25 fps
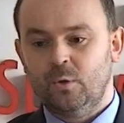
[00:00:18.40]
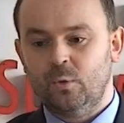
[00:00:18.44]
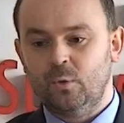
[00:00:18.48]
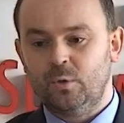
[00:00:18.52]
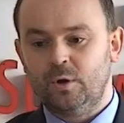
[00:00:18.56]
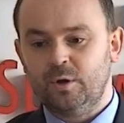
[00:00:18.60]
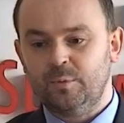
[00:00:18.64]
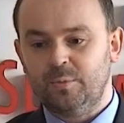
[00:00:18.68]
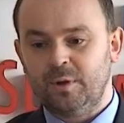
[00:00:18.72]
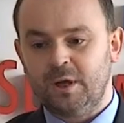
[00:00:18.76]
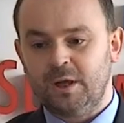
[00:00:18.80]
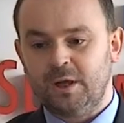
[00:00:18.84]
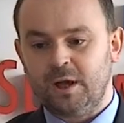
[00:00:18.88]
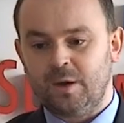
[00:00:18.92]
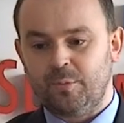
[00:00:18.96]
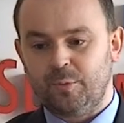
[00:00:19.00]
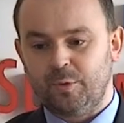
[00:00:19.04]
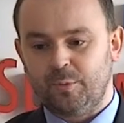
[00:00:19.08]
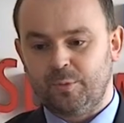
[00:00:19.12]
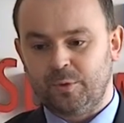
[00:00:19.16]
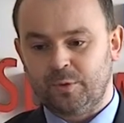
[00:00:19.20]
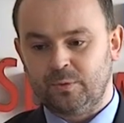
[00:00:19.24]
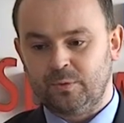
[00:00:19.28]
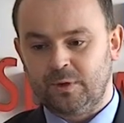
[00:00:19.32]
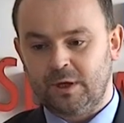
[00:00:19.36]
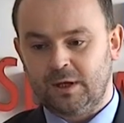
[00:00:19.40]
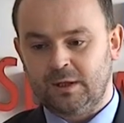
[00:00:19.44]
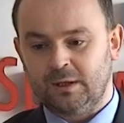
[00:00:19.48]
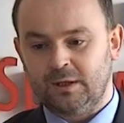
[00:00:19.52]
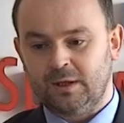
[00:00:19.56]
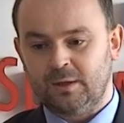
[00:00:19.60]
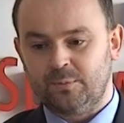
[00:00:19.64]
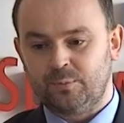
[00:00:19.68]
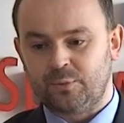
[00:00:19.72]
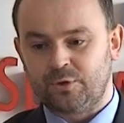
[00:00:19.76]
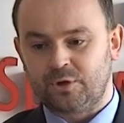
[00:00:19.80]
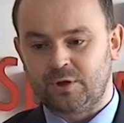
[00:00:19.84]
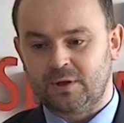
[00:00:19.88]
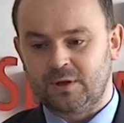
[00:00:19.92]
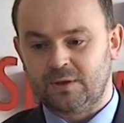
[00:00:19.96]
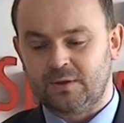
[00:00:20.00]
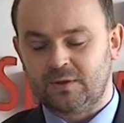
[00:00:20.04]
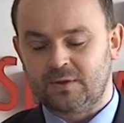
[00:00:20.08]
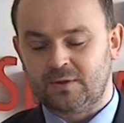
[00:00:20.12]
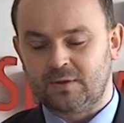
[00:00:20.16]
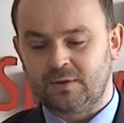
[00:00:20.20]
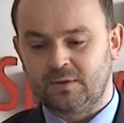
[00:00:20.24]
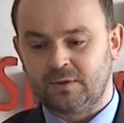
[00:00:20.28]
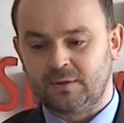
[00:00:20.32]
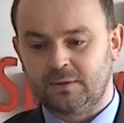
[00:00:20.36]
Uchybienia popełniane
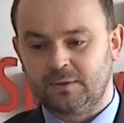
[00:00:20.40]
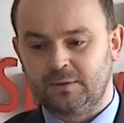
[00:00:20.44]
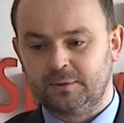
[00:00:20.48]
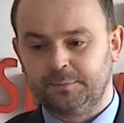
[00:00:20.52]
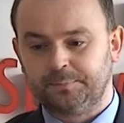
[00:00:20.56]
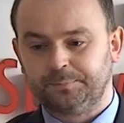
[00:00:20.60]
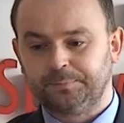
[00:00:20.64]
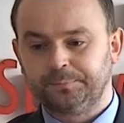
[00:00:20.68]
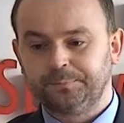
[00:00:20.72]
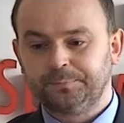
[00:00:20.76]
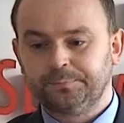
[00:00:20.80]
przez y,